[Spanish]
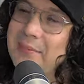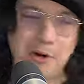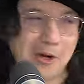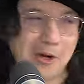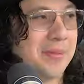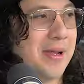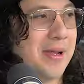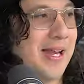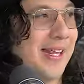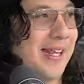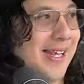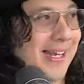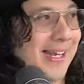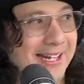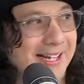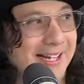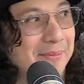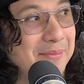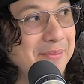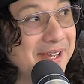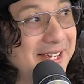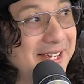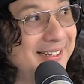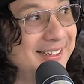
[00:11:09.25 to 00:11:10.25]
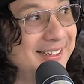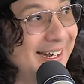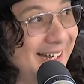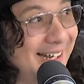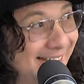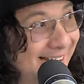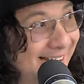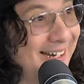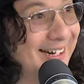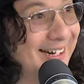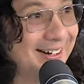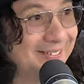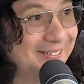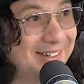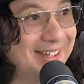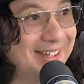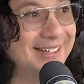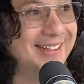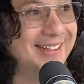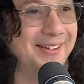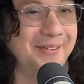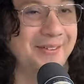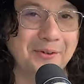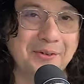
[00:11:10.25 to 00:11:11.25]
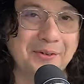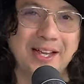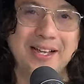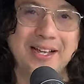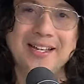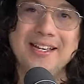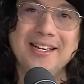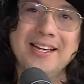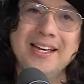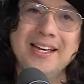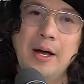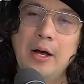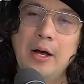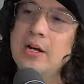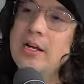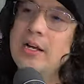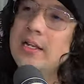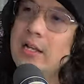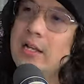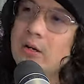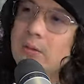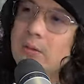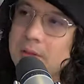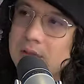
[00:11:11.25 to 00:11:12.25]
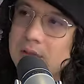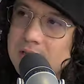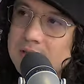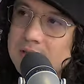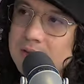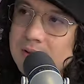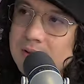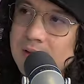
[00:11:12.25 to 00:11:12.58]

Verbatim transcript: Hoy me leí di la herramienta, le di la herramienta. Muy bien. Ahora, ¿ya los vendiste?